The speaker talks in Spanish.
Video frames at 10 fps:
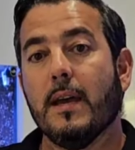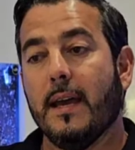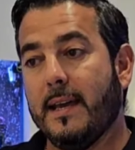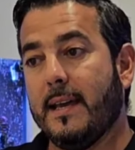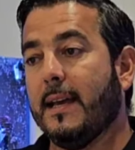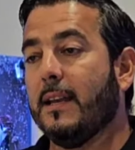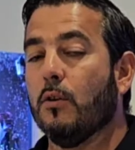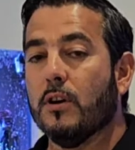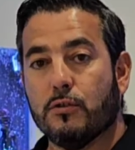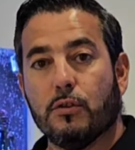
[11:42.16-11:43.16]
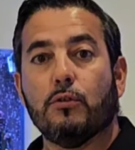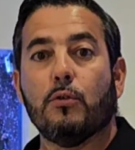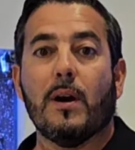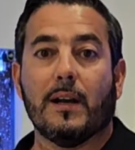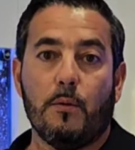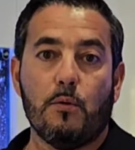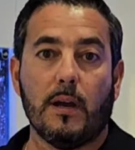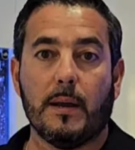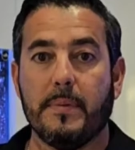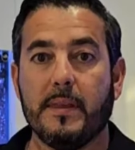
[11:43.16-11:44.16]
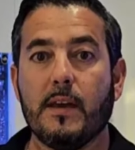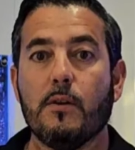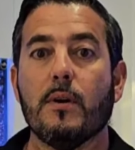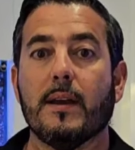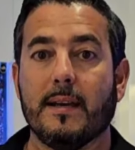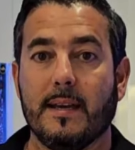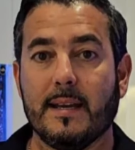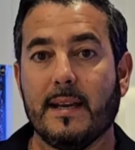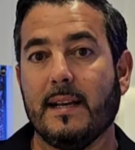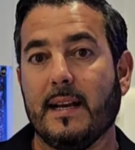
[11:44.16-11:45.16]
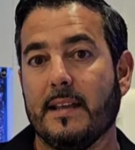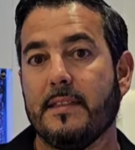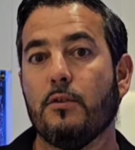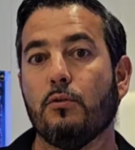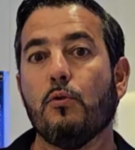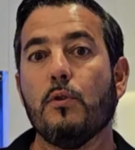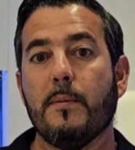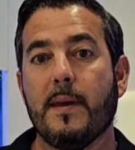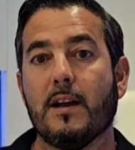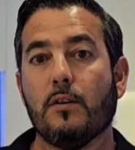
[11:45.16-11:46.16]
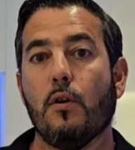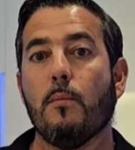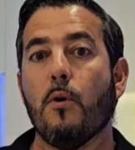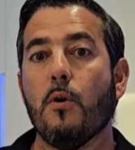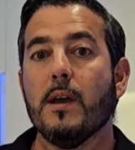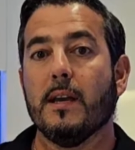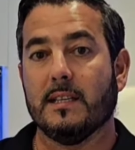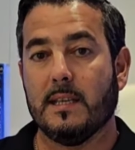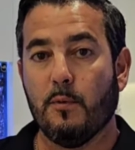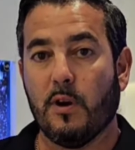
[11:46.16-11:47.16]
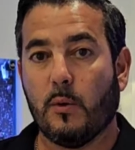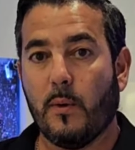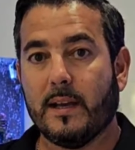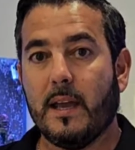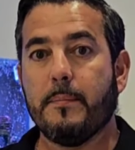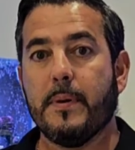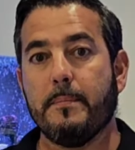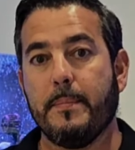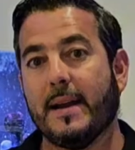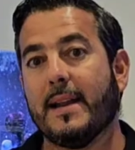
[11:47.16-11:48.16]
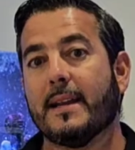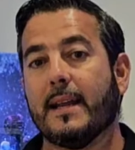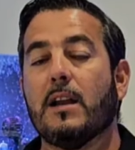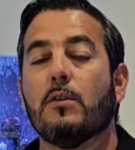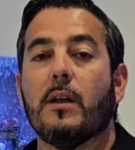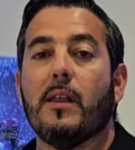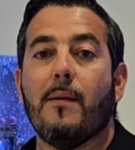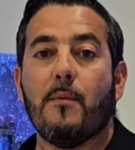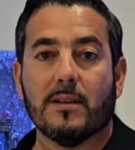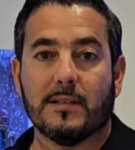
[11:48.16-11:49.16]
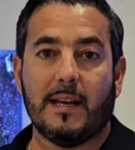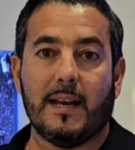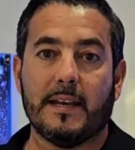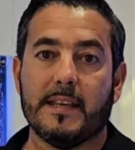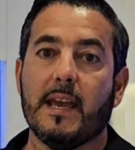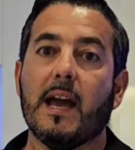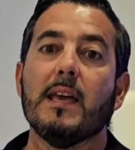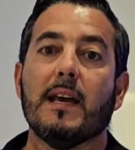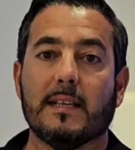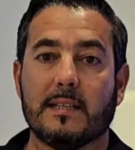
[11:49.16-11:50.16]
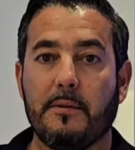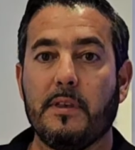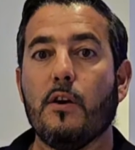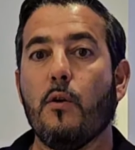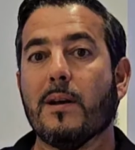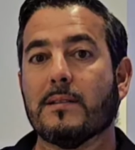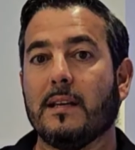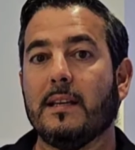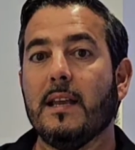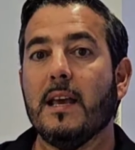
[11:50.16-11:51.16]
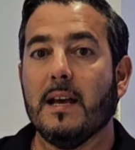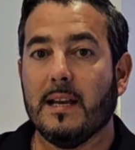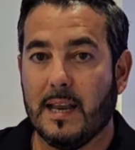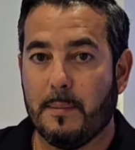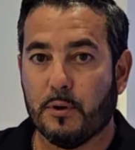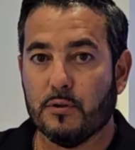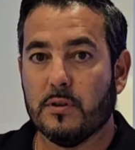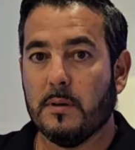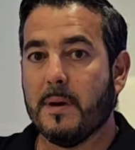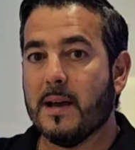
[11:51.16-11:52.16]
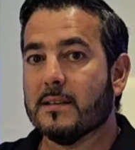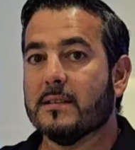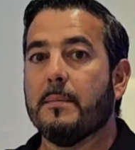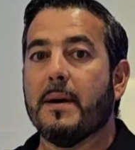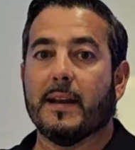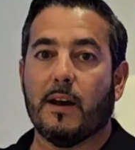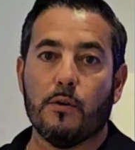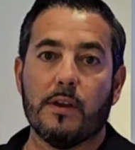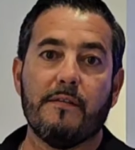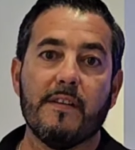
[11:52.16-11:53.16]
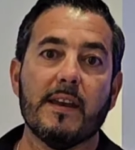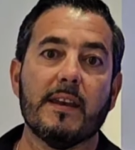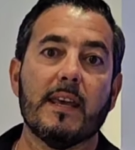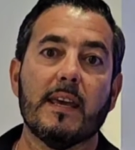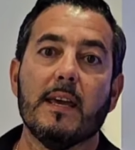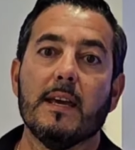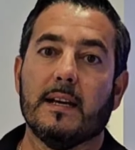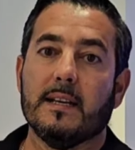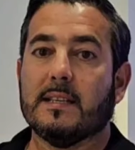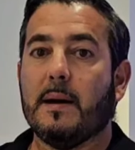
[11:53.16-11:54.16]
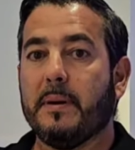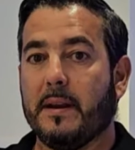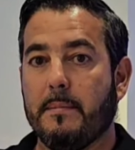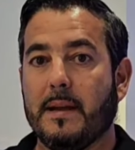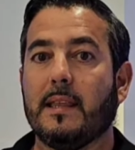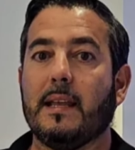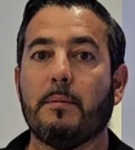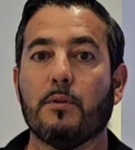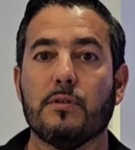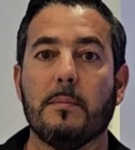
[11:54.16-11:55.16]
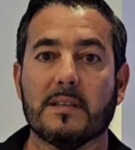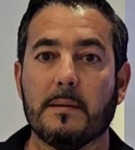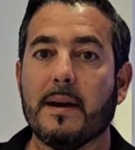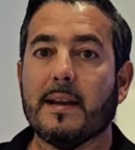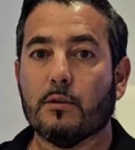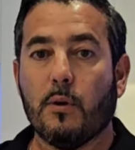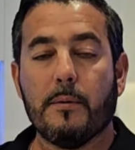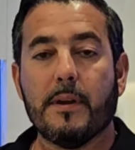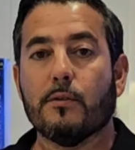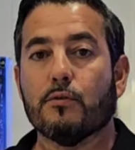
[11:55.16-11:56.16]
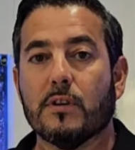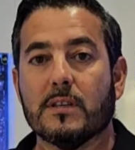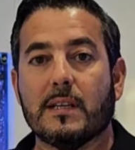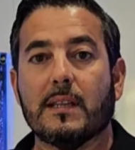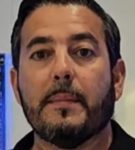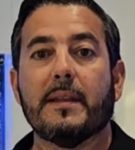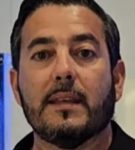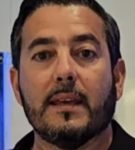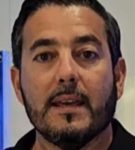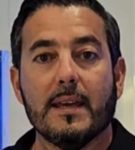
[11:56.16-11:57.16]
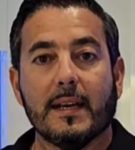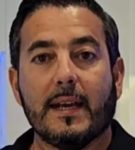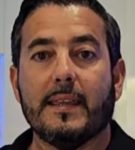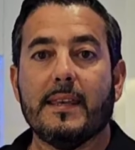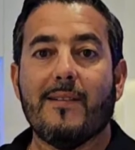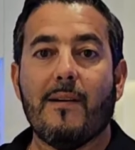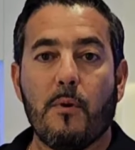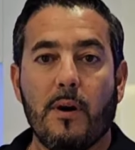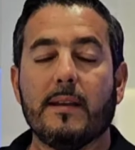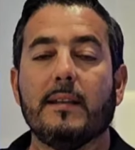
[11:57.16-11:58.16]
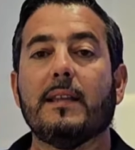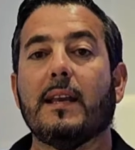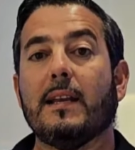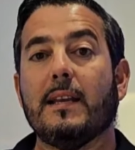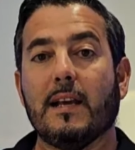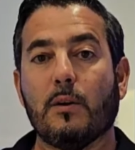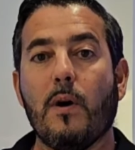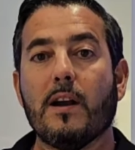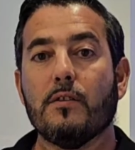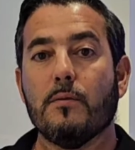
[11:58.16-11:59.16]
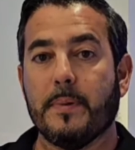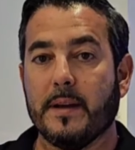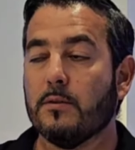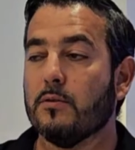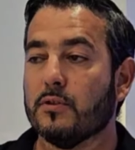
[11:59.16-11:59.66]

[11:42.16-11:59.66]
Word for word: eh, los exhorto a que busquen el video en, el canal de YouTube y vean cómo hicimos la aquascaping para el regalo que le vamos a hacer a la niña. Ese video va a salir la próxima semana. Hoy es viernes, quizás para el martes de la próxima semana. Todavía no sé exactamente qué día vamos a ir a instalarle el acuario, pero